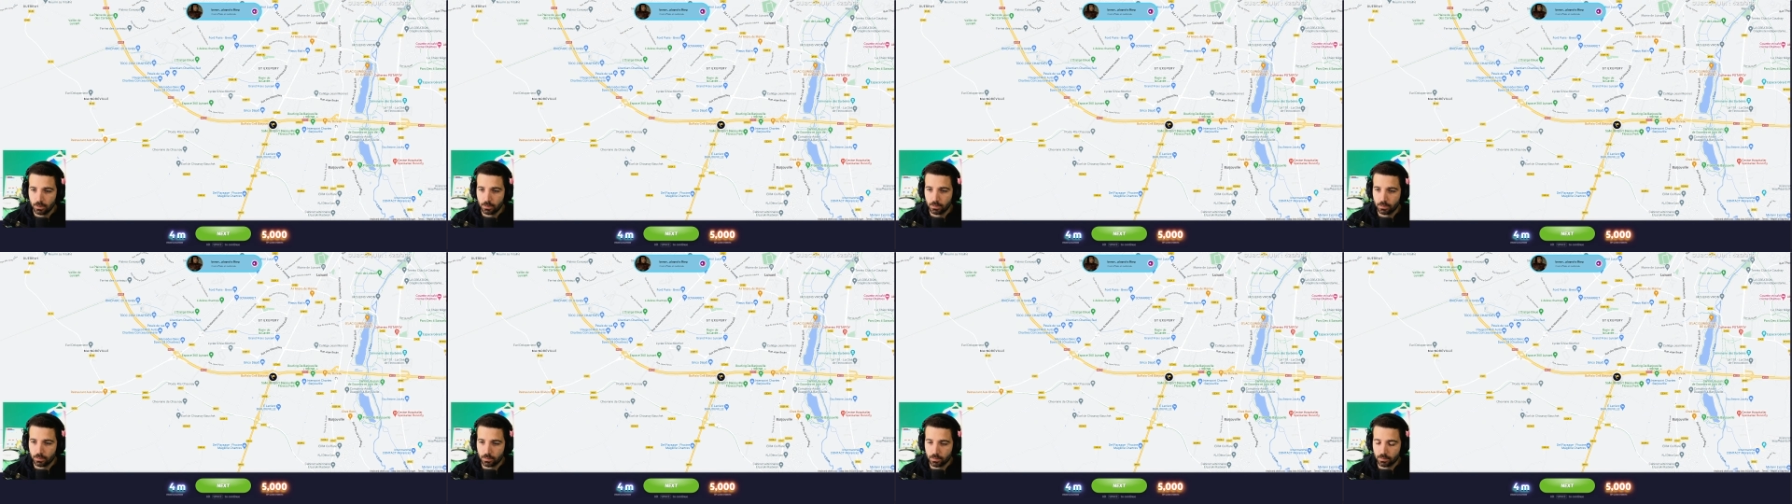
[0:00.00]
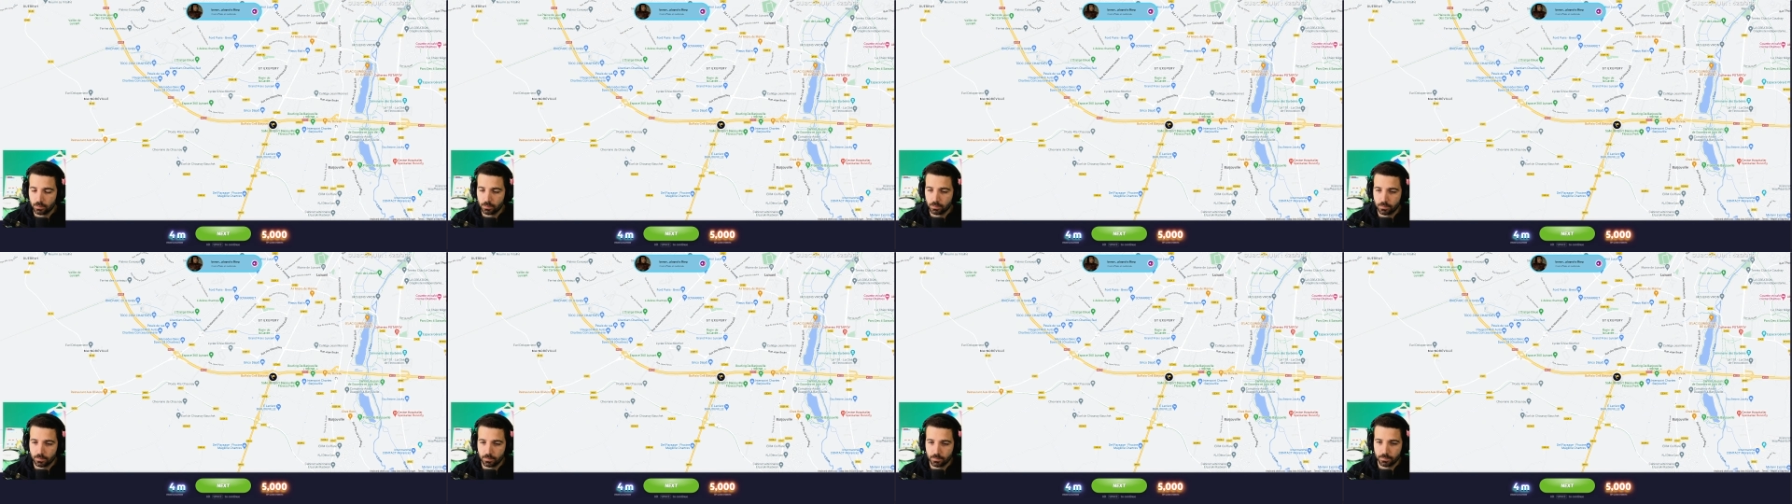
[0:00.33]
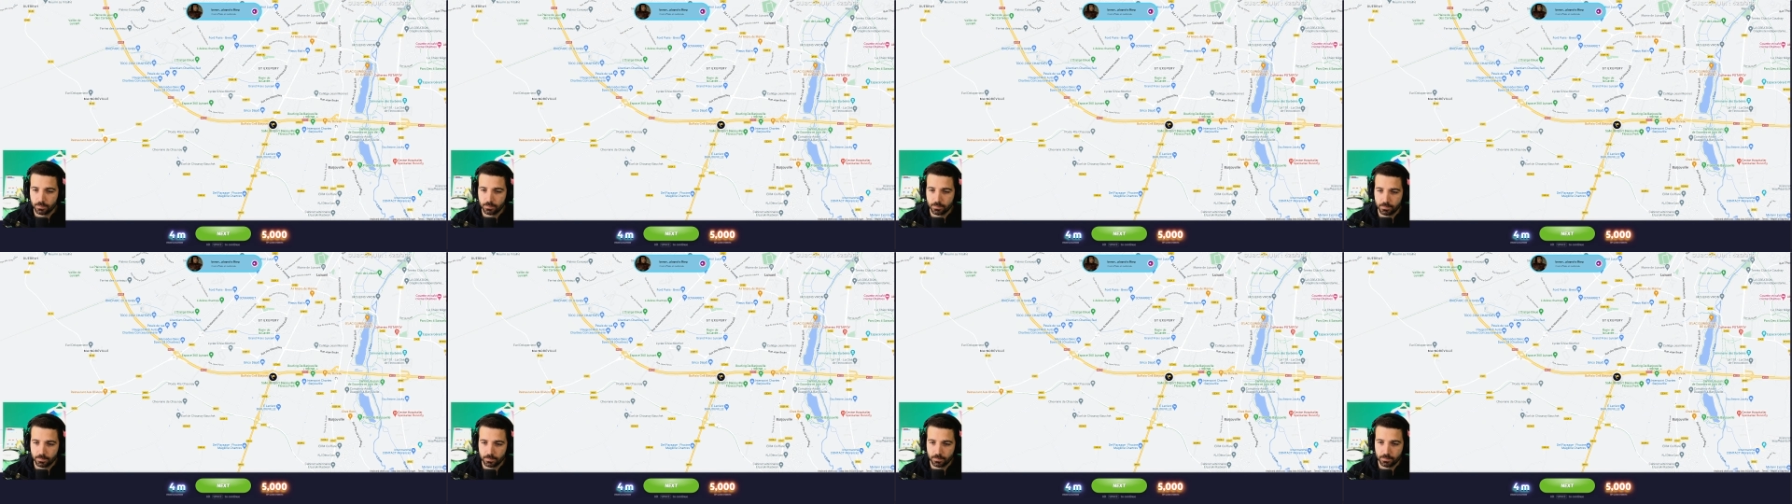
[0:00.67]
je
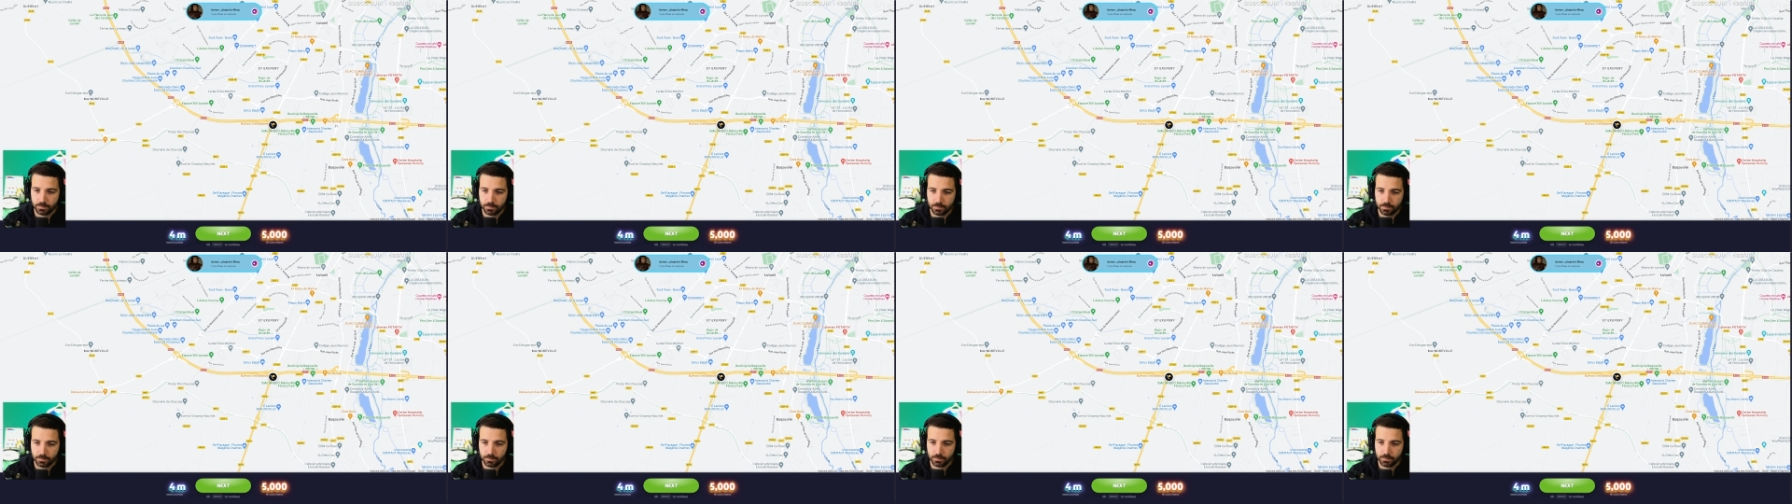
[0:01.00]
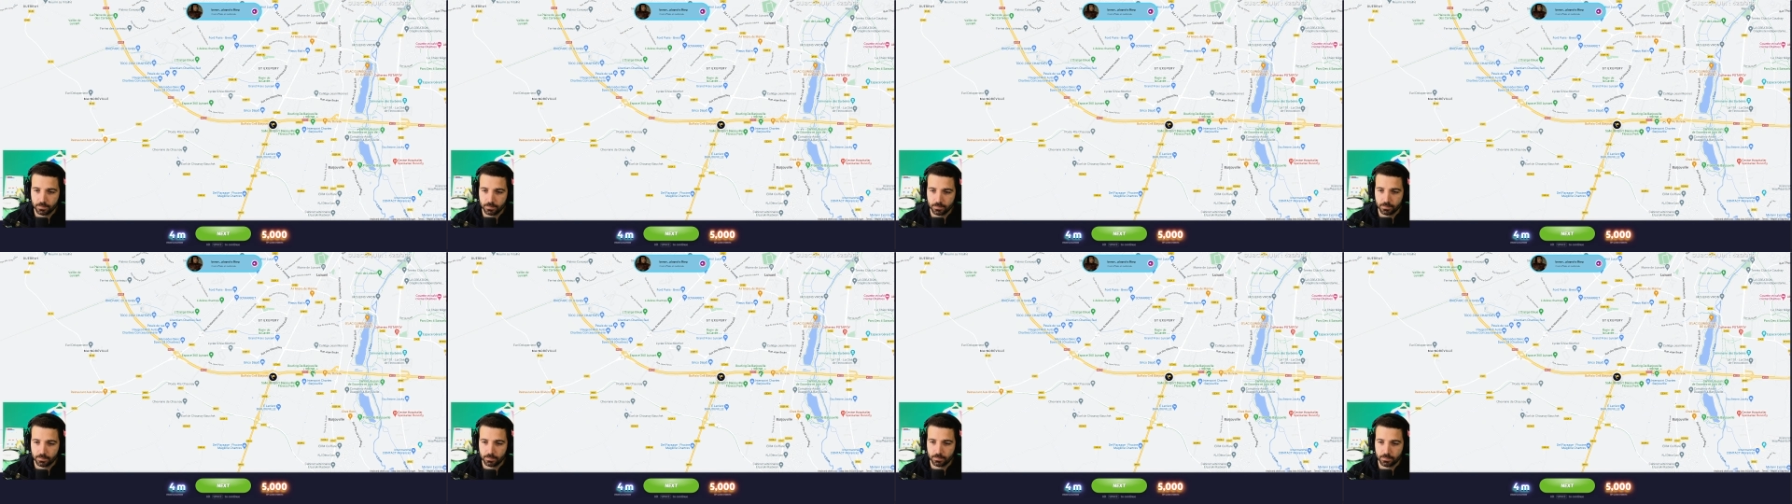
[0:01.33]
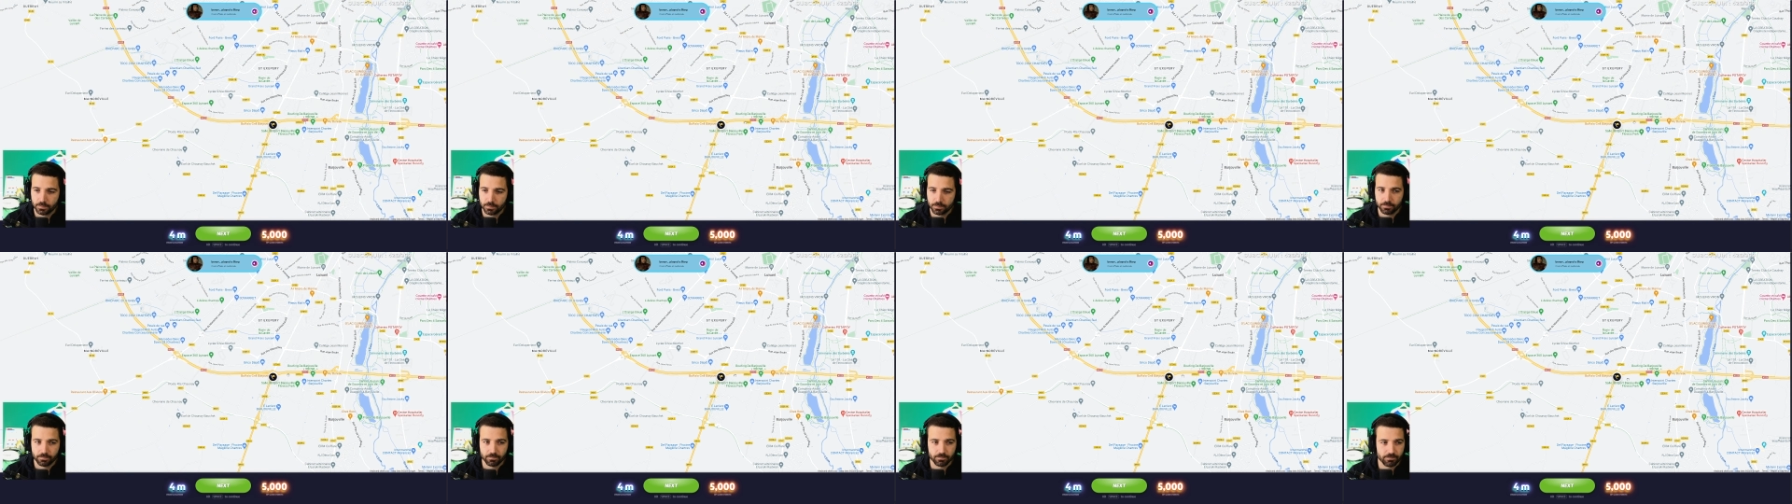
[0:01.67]
sais pas comment vous dire,
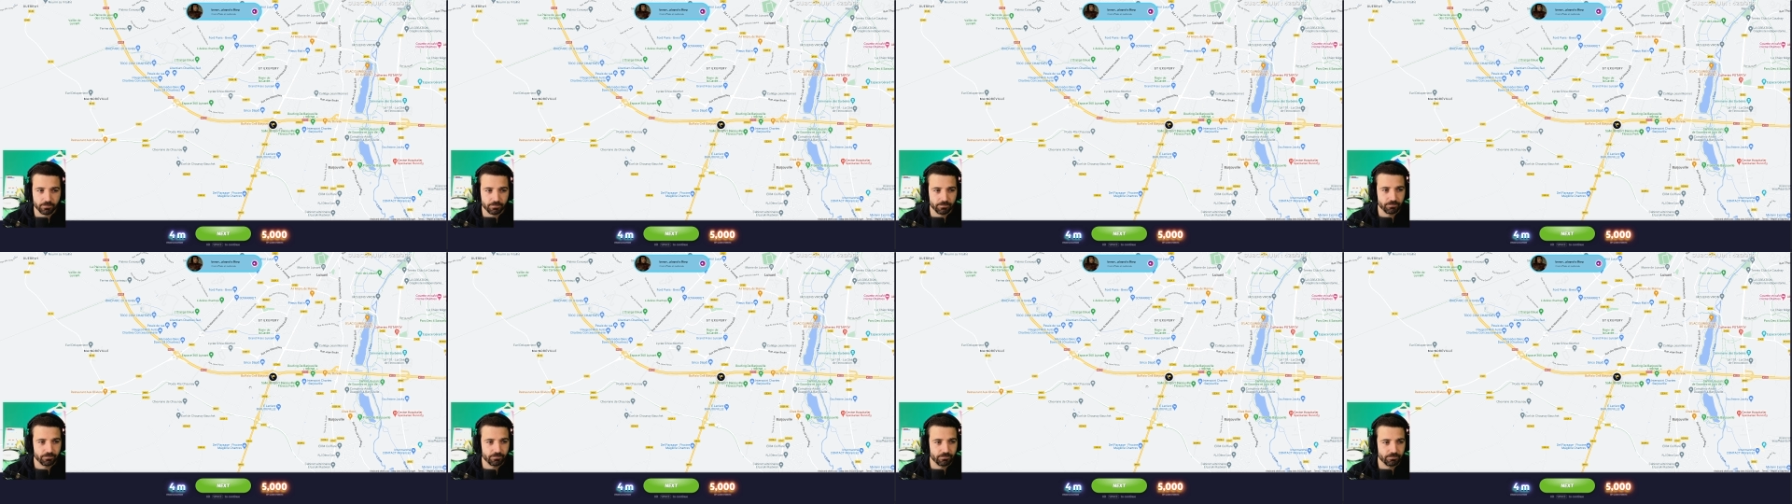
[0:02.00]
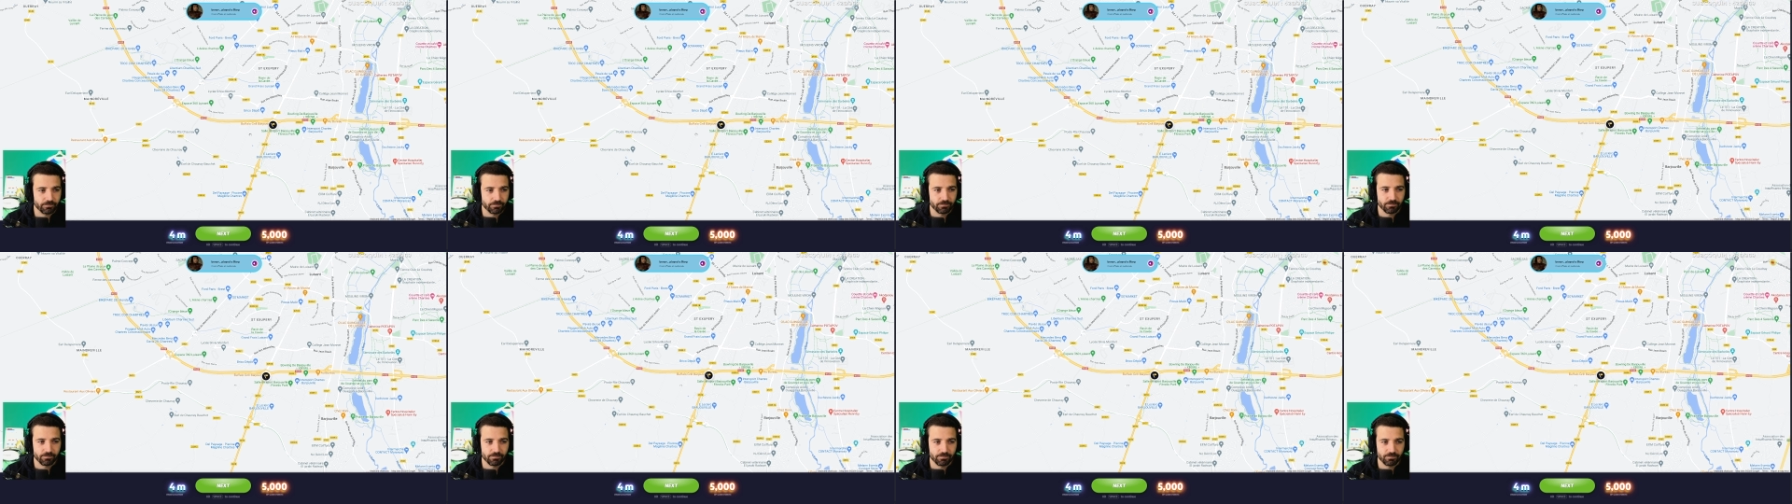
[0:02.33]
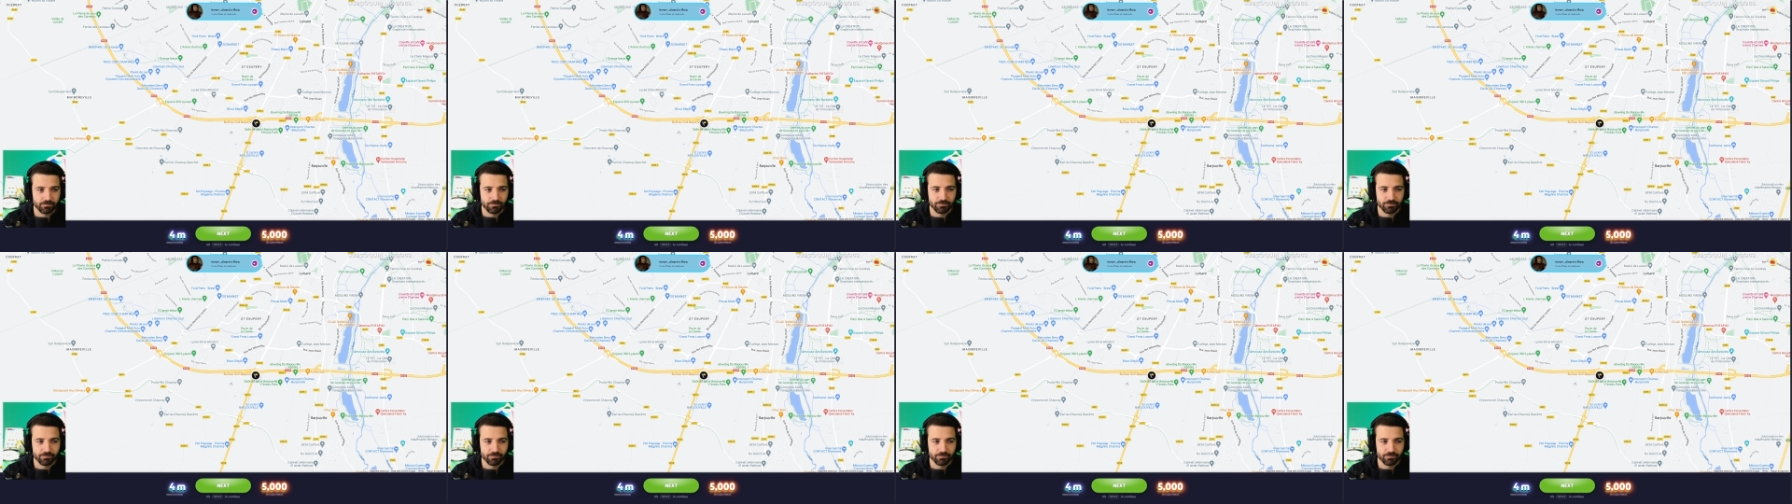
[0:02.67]
c'est